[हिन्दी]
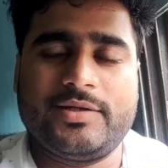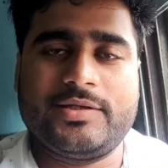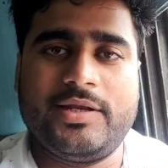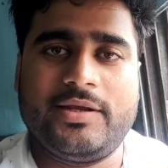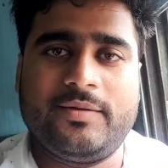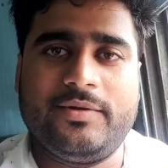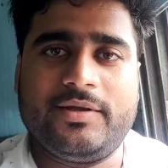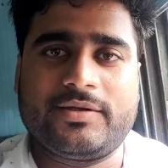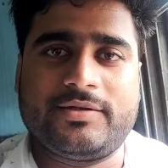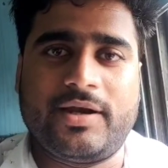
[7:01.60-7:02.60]
तो से लेके अभी
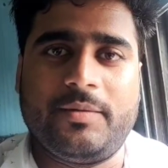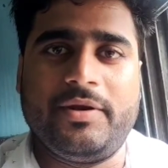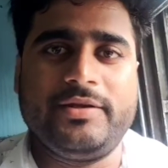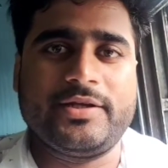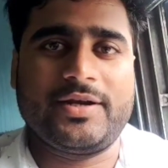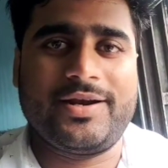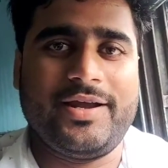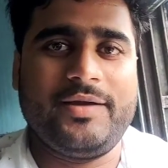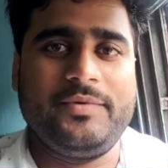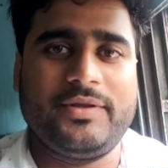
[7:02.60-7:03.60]
तक ट्रैवल चल रहा
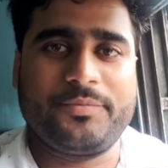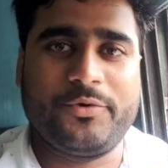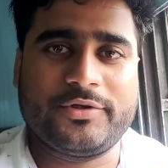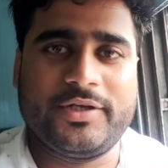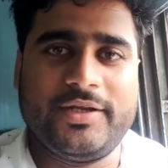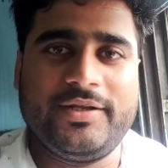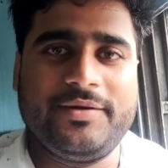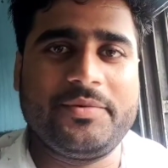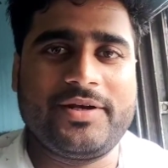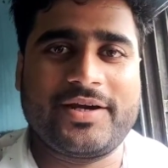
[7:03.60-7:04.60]
है अभी तक पहुँचे नहीं
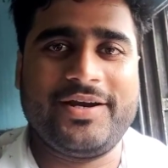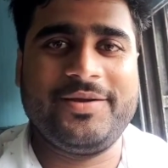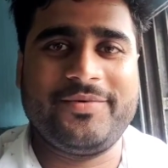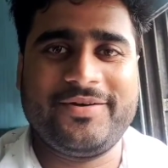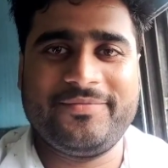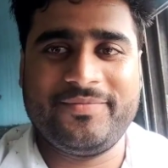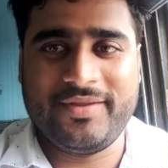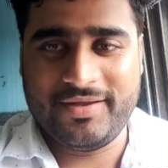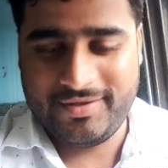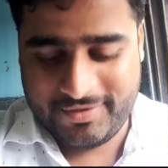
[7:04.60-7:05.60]
हैं अपने ठिकाने
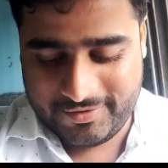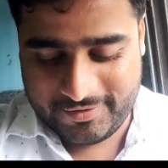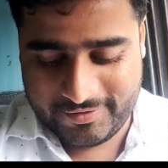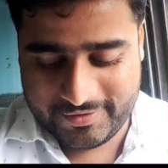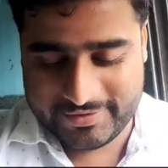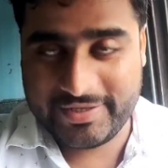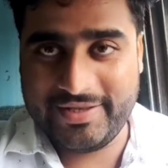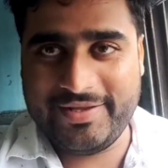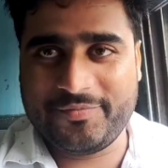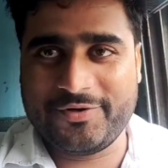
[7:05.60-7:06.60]
पर और
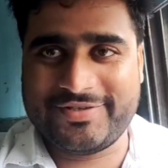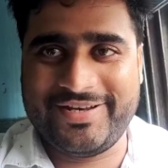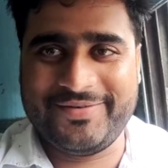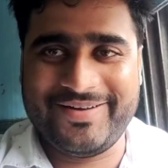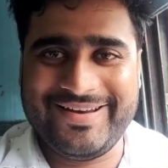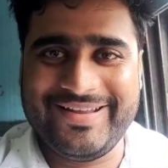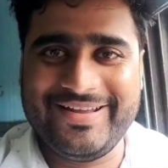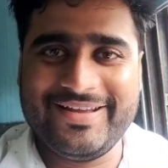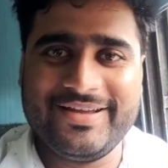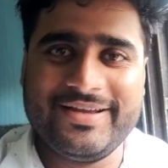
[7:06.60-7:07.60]
जल्दी पहुँचने वाले
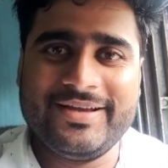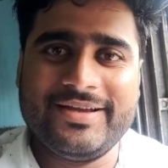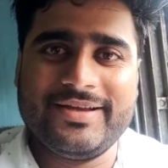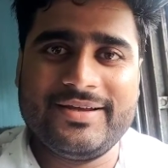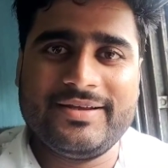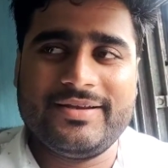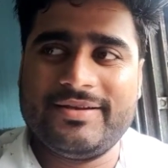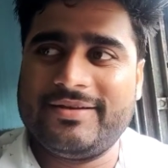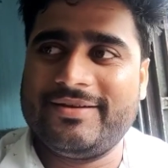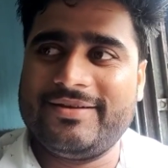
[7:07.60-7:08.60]
हैं
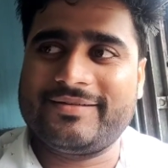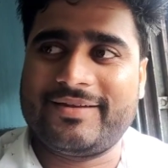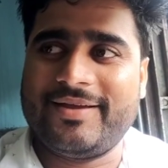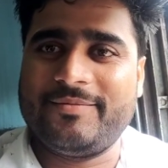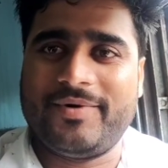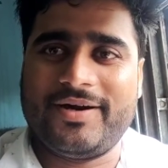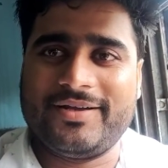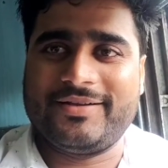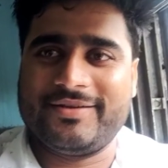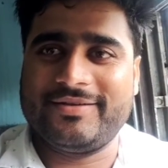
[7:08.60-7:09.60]
इसके
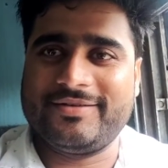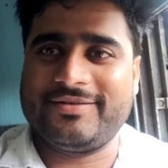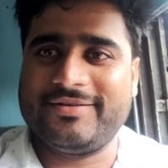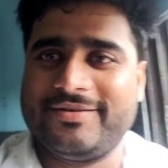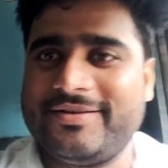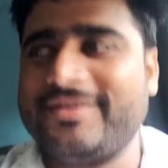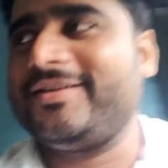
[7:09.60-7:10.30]
बाद